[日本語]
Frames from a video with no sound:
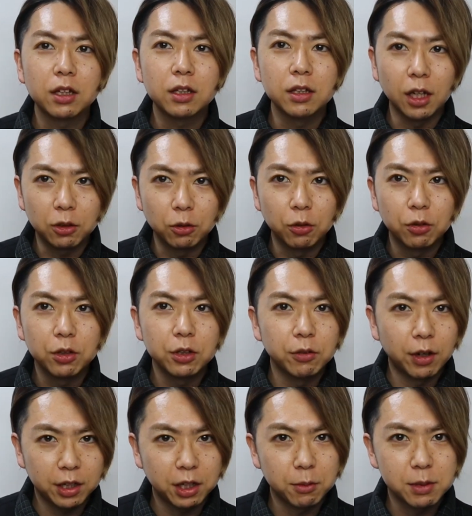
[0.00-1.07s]
だと言
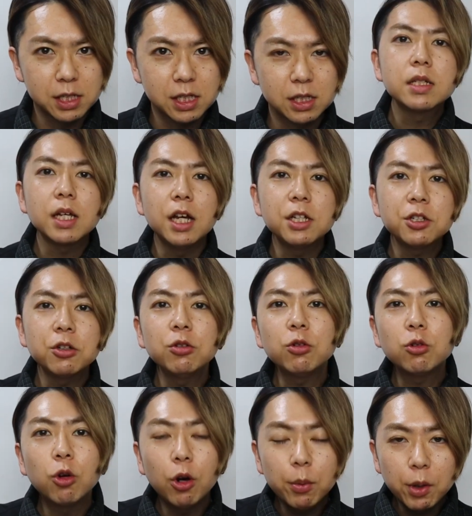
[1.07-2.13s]
われています。最初の
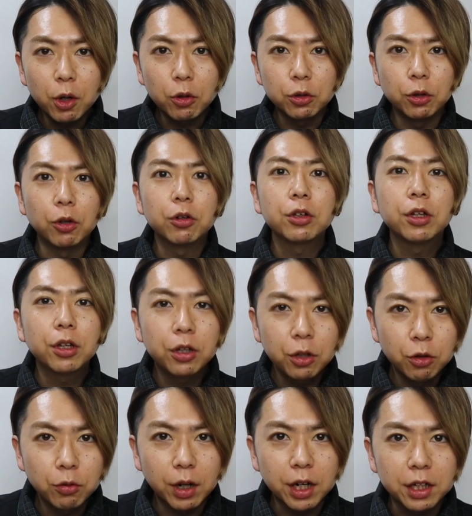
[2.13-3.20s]
5秒の
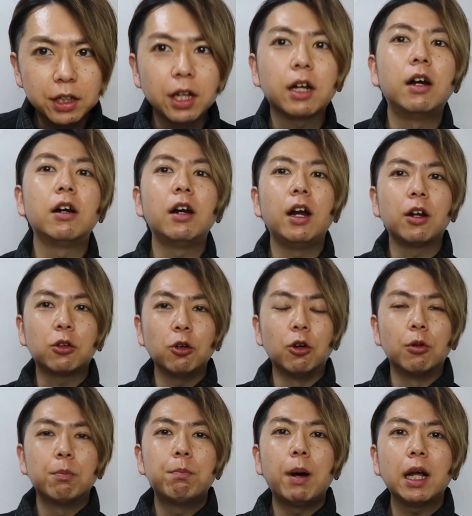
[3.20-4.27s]
9割って考える
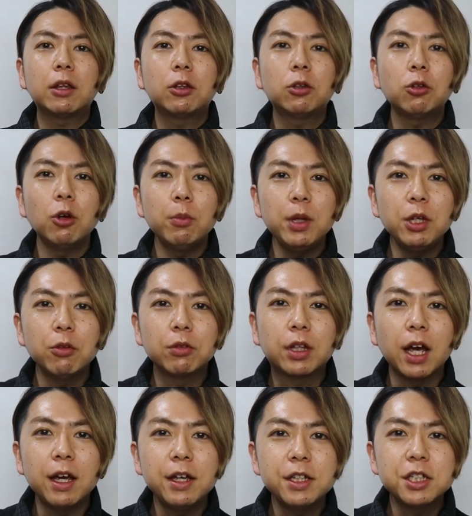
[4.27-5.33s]
と、パッと見の
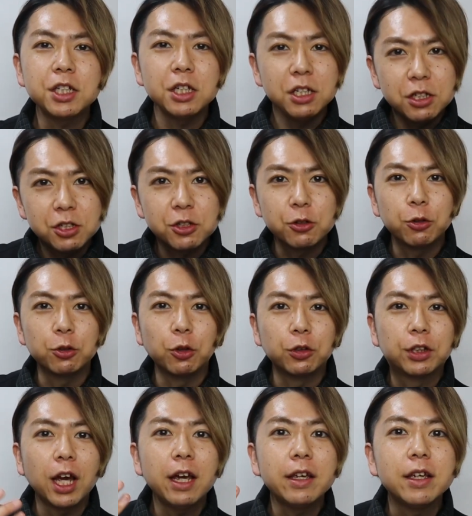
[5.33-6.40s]
第一印象
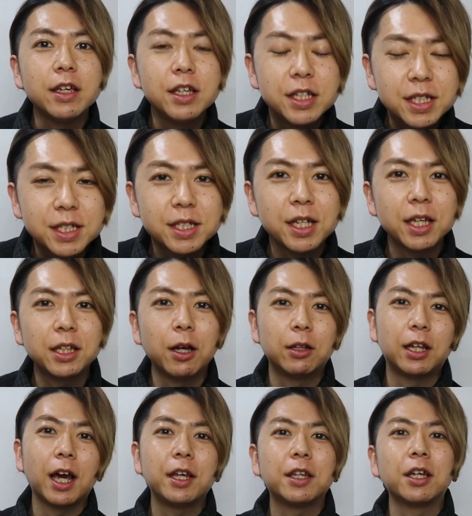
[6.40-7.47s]
の第一声では
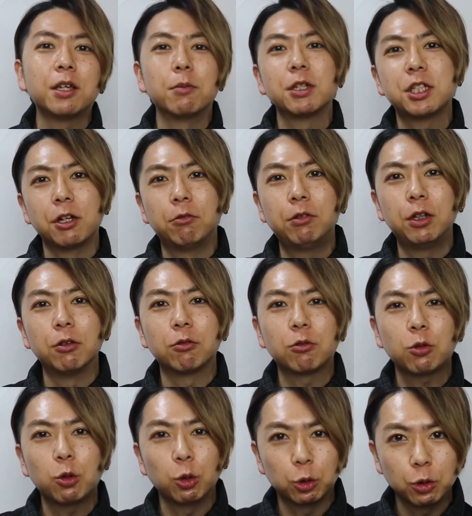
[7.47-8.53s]
大体決まっちゃうっていう
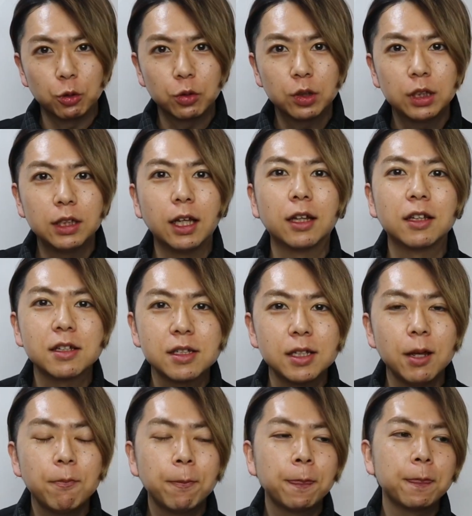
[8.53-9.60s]
ことなんです
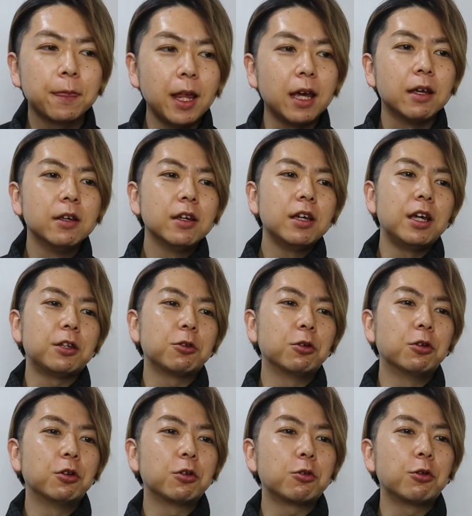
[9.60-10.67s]
ね。で、えっ
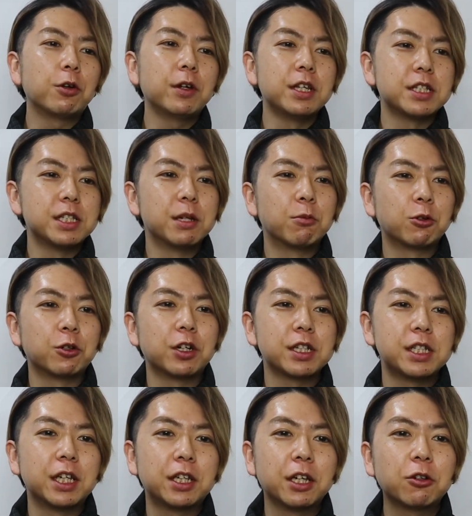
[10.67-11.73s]
と、これはですね、僕が
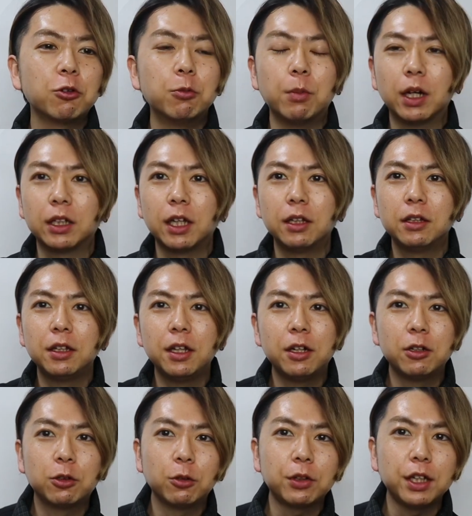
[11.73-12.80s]
接客を学んで
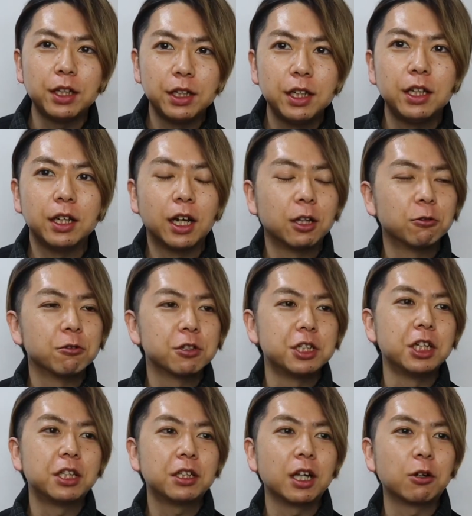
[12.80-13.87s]
る時に、あの、
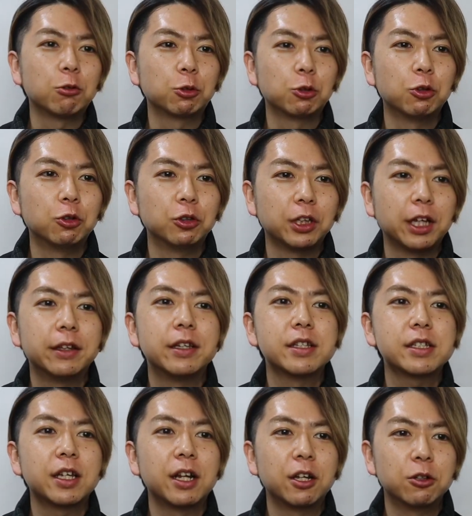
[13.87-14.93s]
知ったことなんで
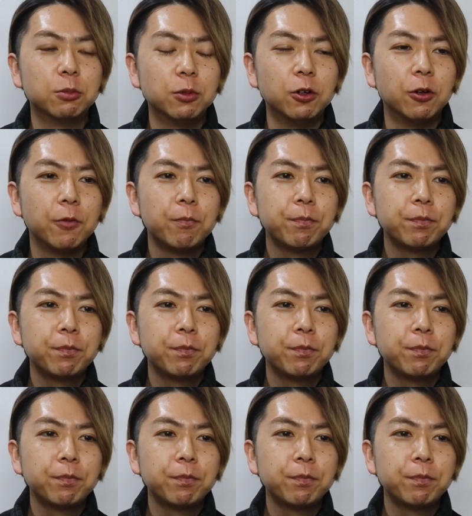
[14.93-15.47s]
すけれども、